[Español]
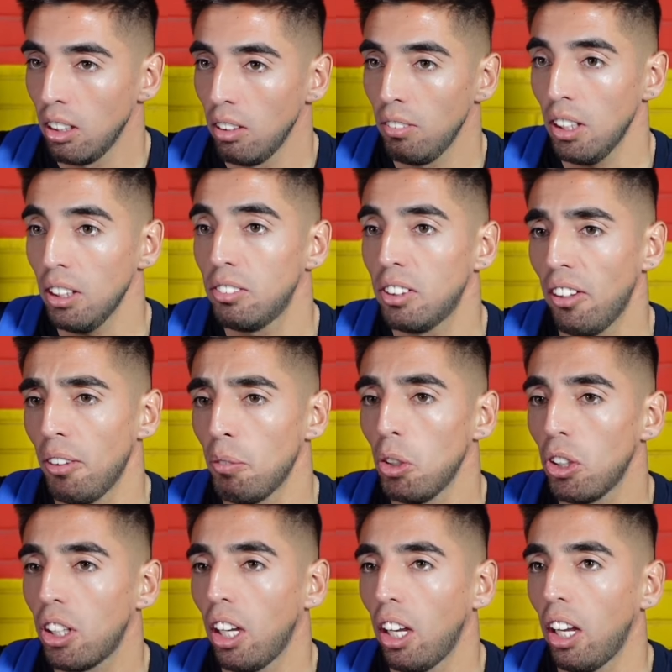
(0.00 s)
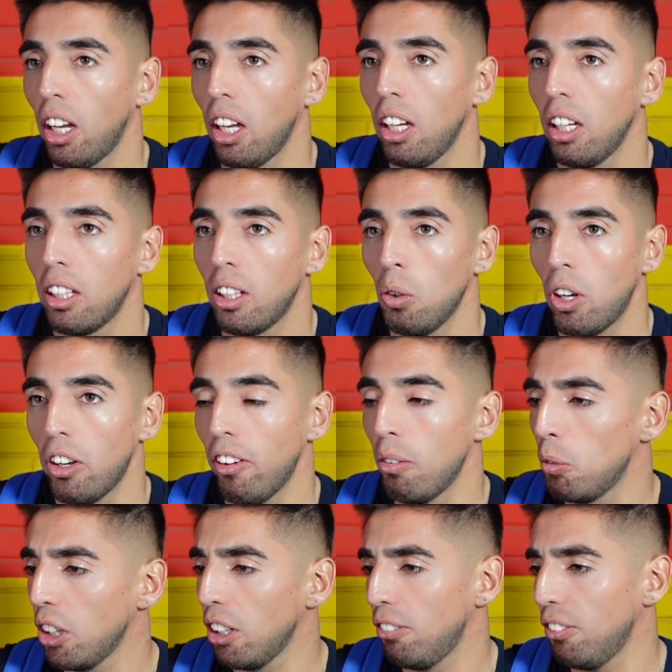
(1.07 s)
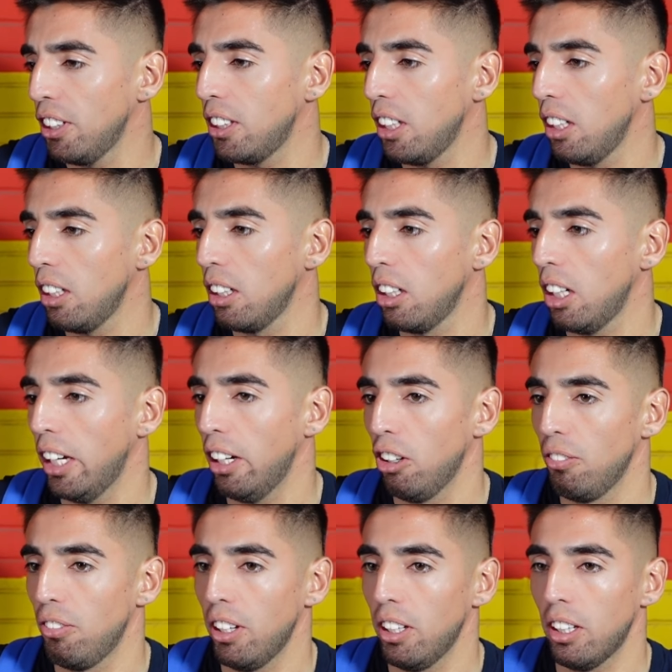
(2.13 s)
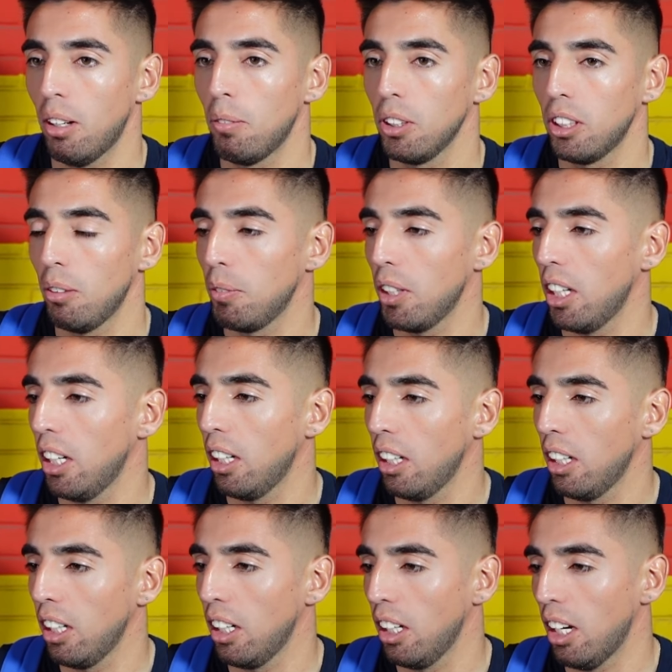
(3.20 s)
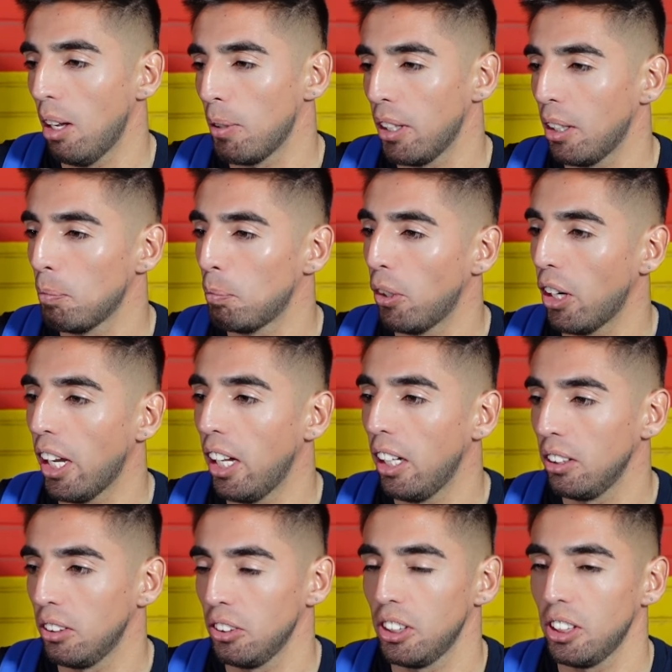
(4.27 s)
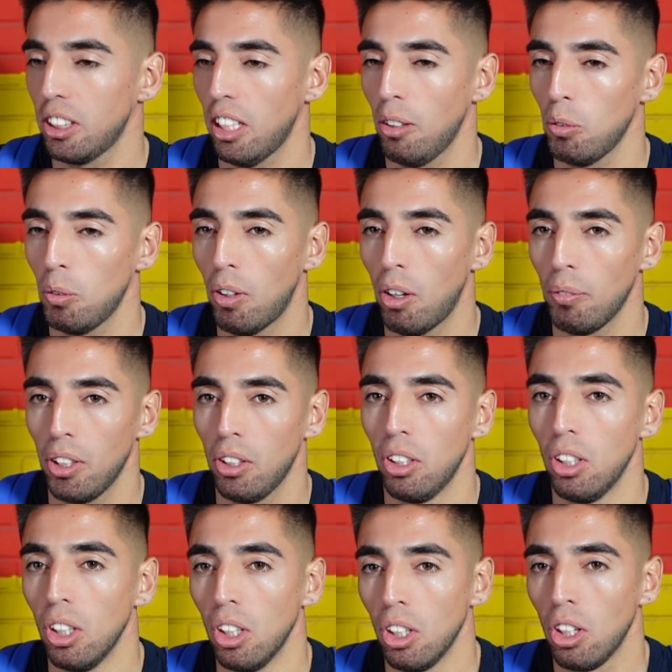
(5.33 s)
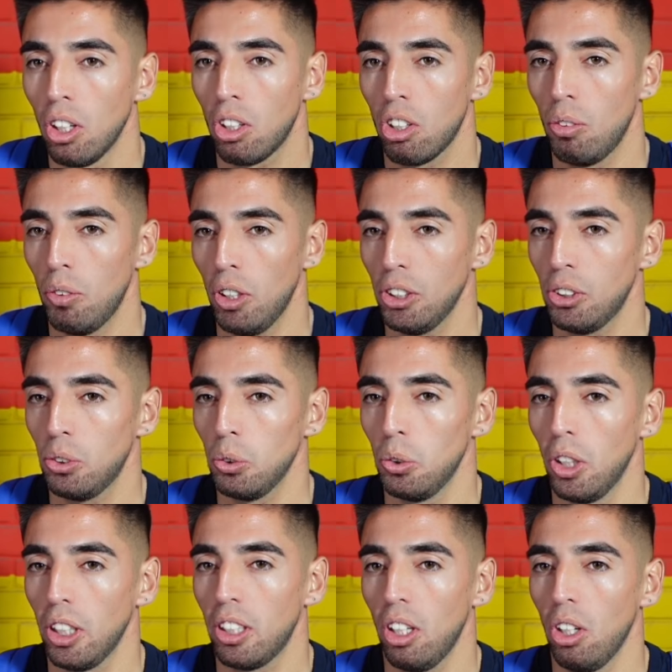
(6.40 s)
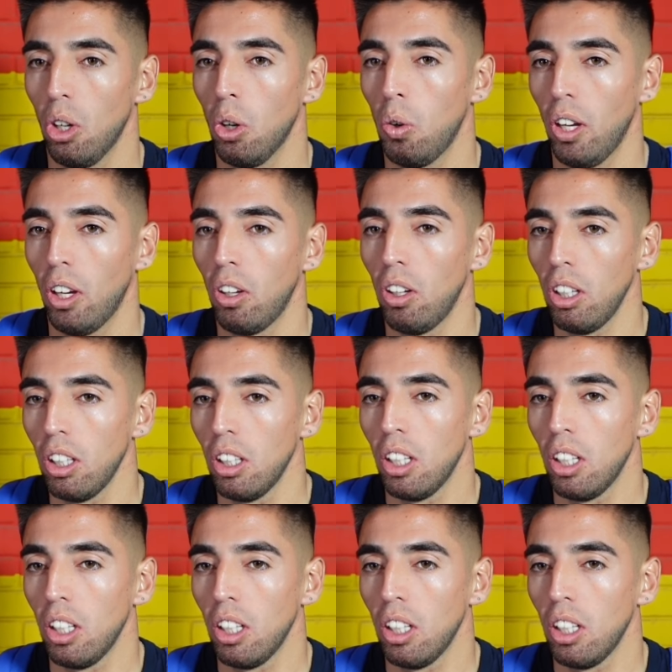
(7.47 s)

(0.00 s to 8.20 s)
Bien, sabemos que, es un rival muy difícil, eh, lo enfrentamos también en la pretemporada, entonces sabemos más o menos cómo es su estilo de juego